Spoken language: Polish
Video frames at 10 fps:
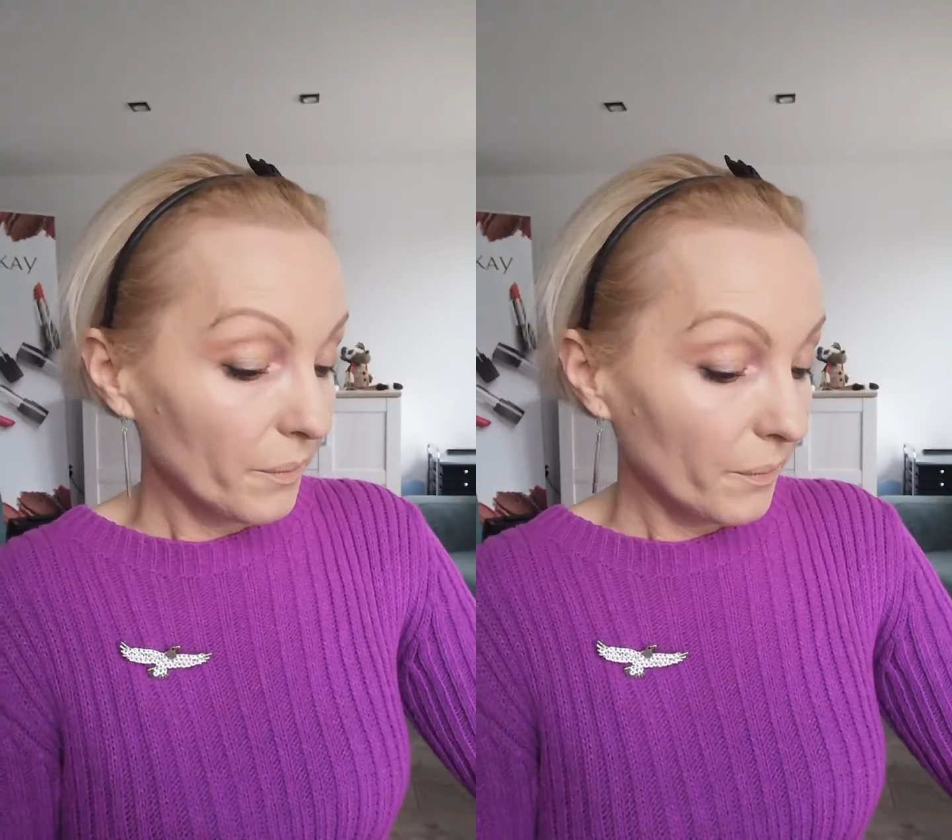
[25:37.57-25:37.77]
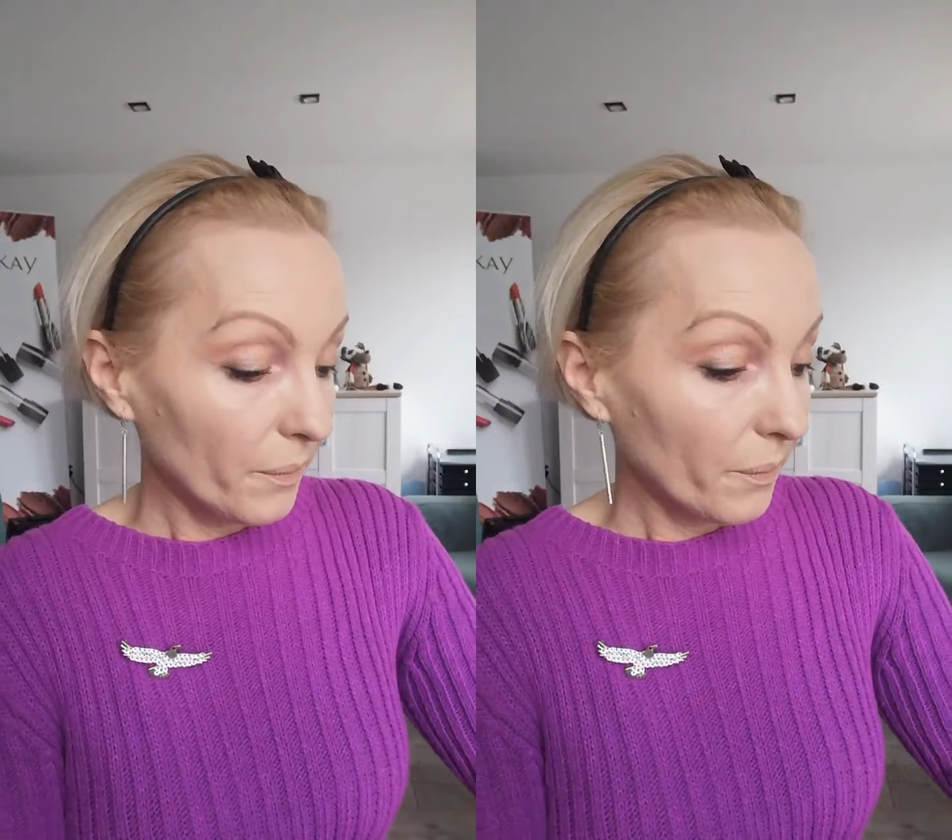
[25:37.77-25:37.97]

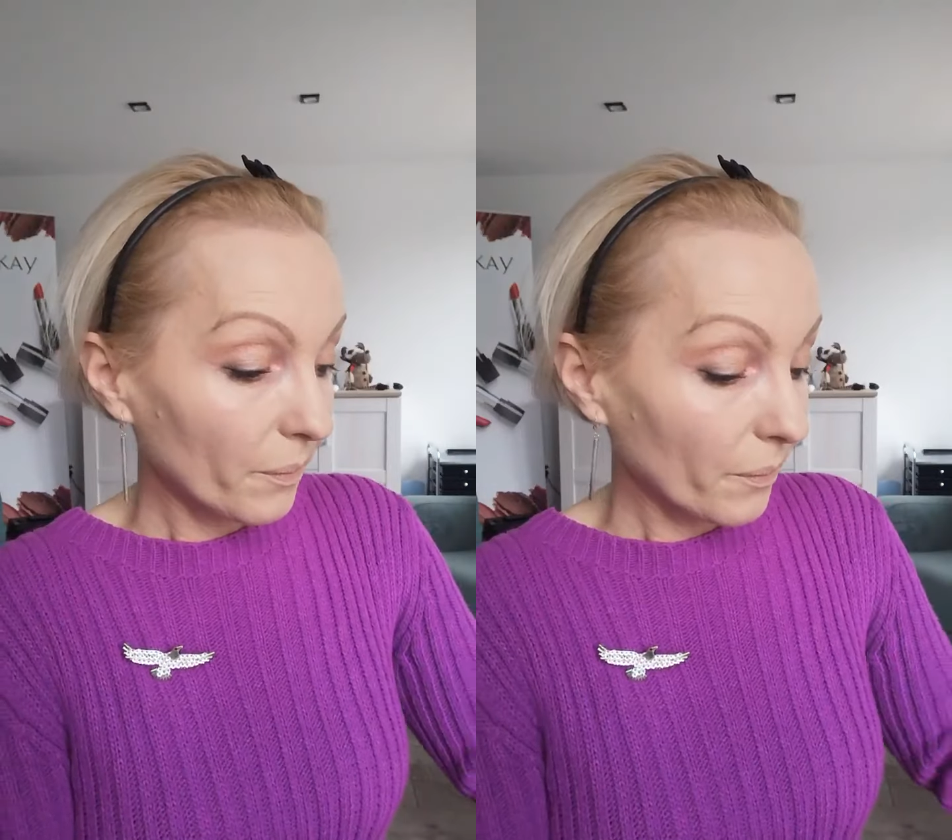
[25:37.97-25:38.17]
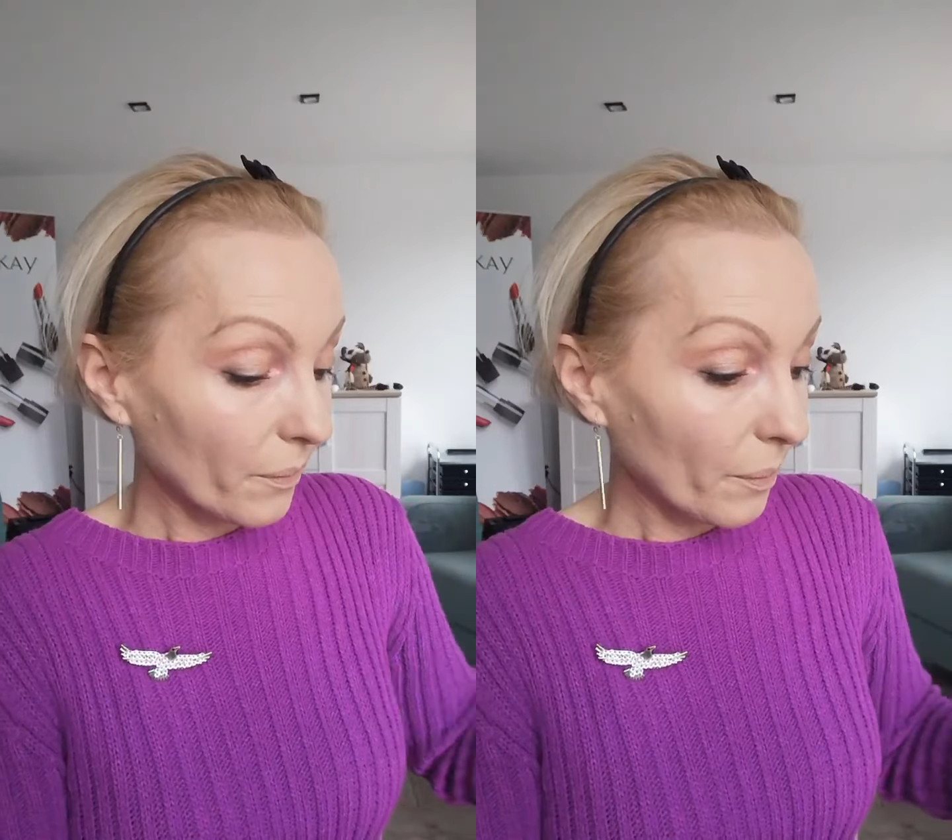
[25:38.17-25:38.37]

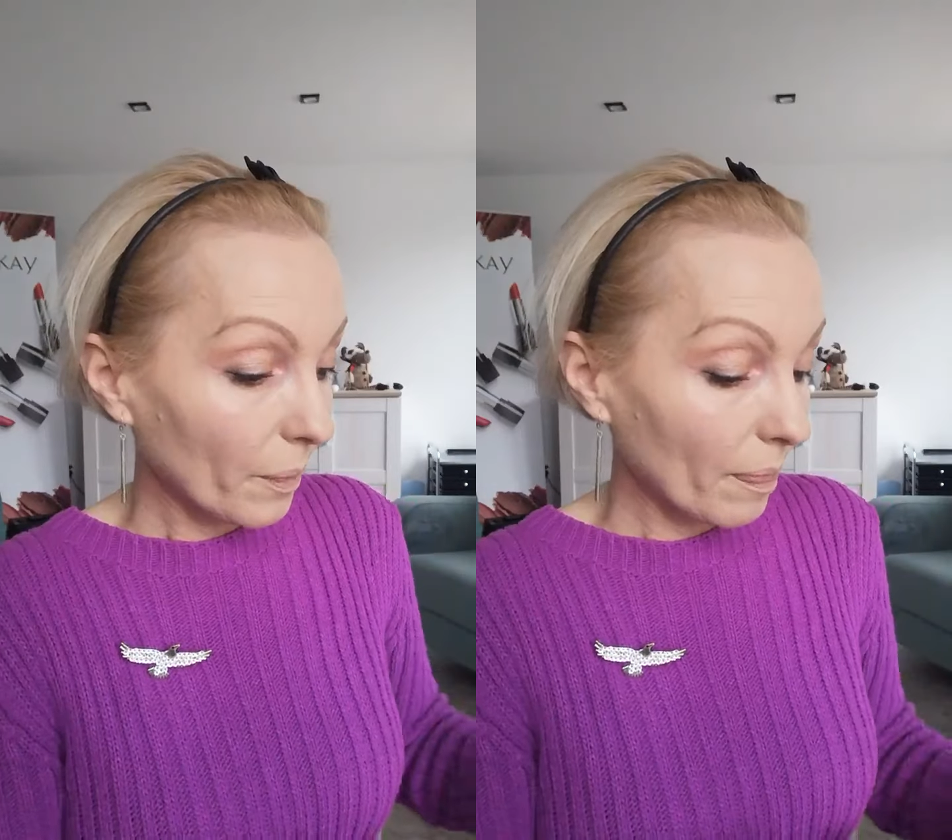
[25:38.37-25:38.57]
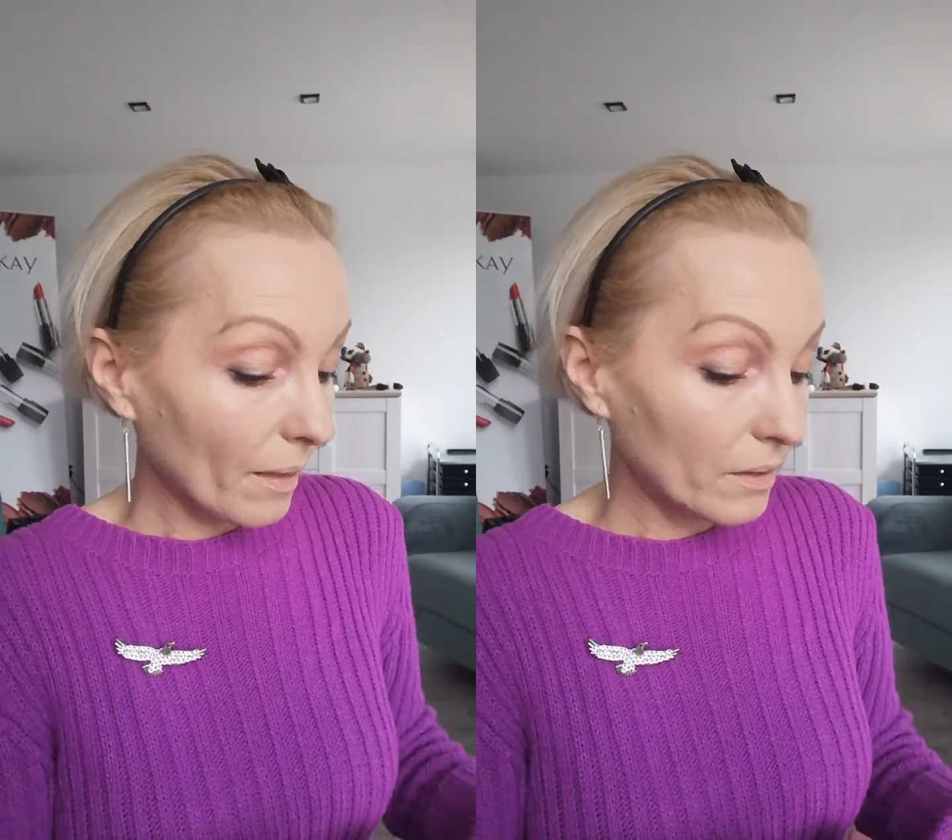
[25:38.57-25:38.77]
Mm,
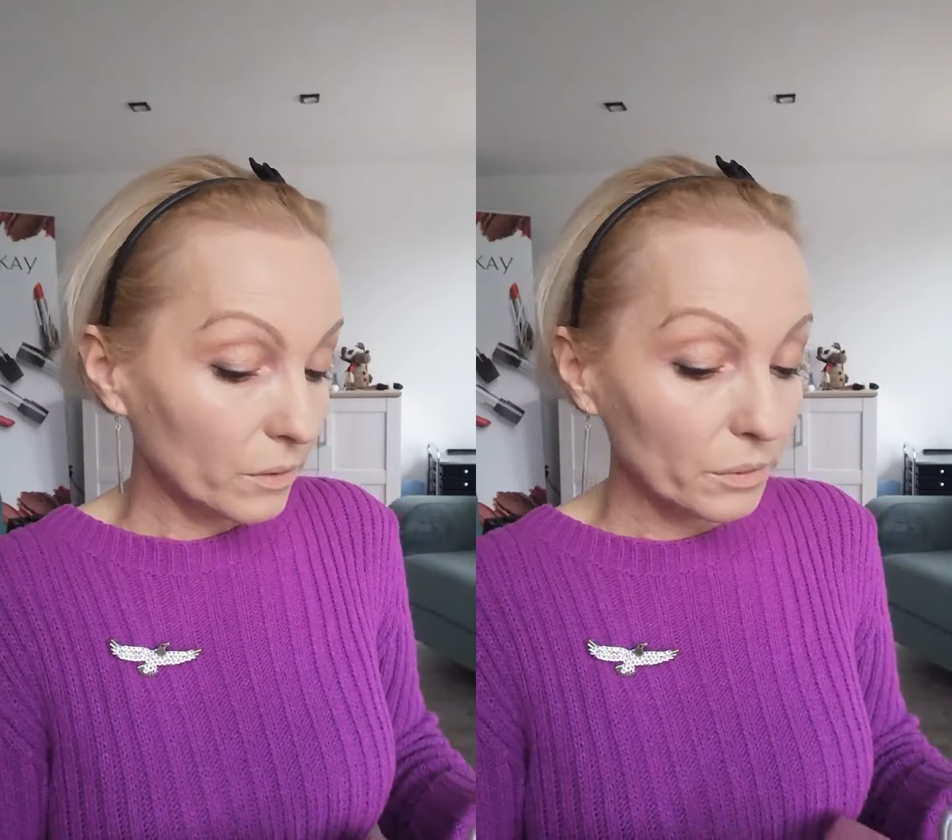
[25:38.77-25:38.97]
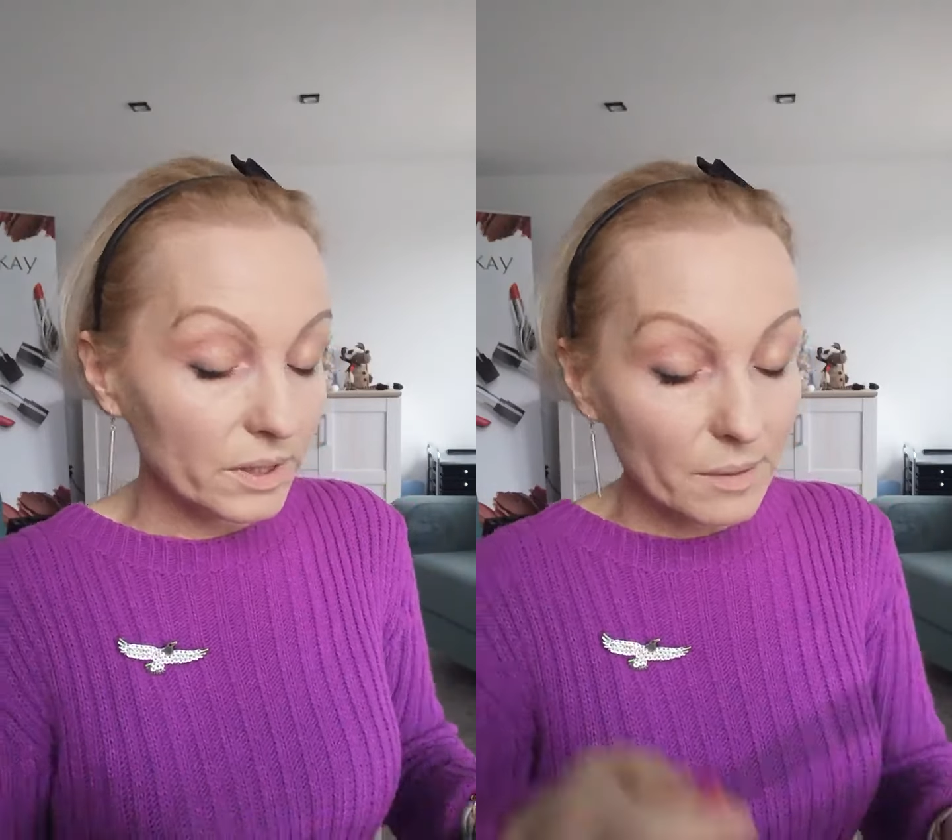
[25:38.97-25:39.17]

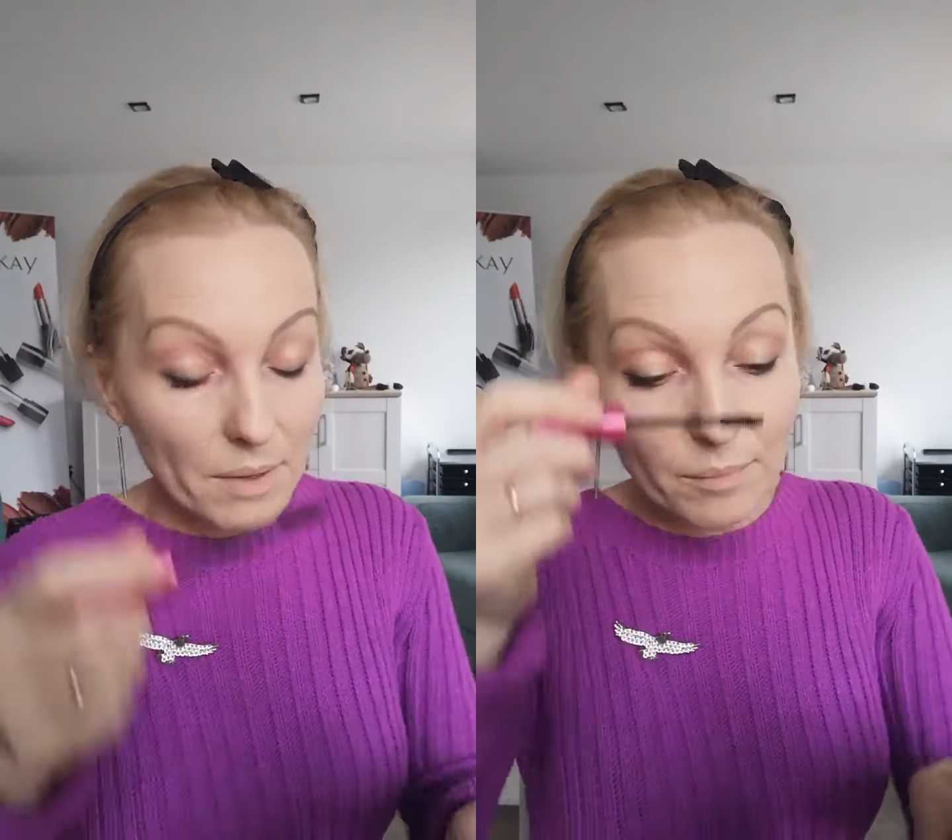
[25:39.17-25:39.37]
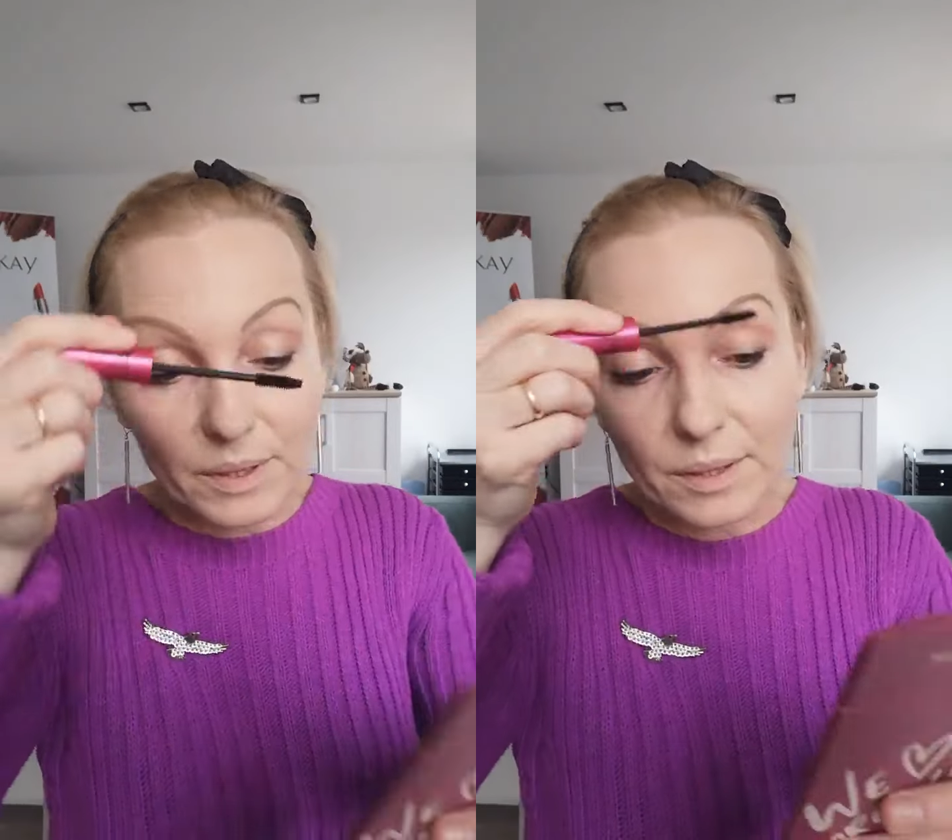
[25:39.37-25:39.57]
córce,
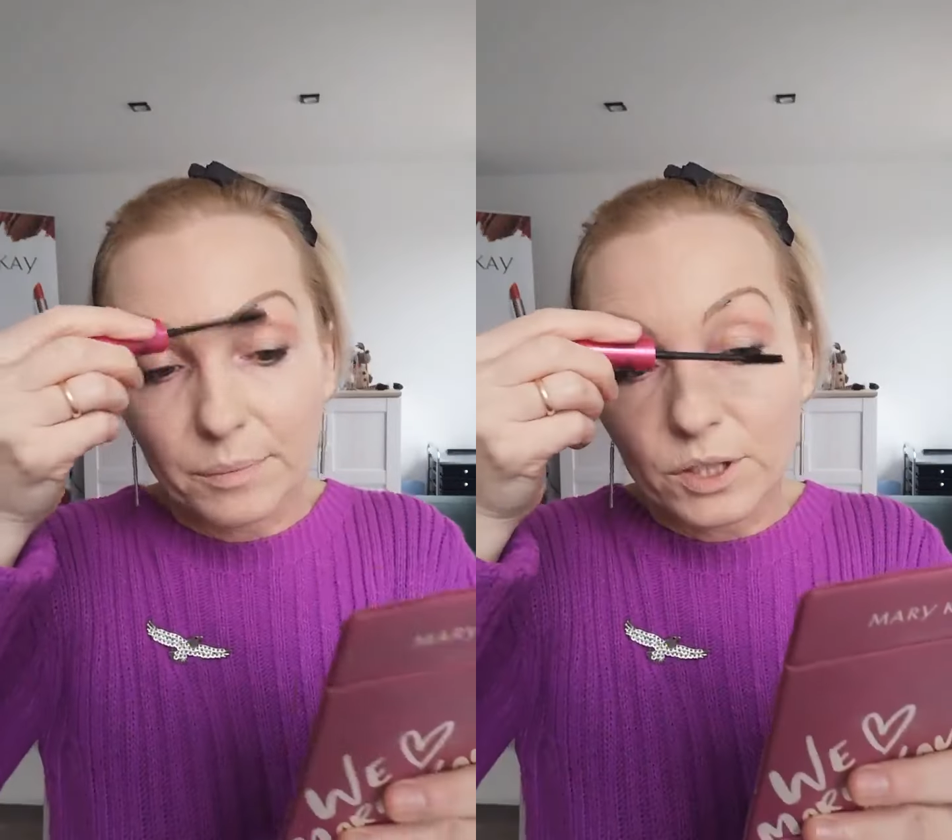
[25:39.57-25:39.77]
mamie,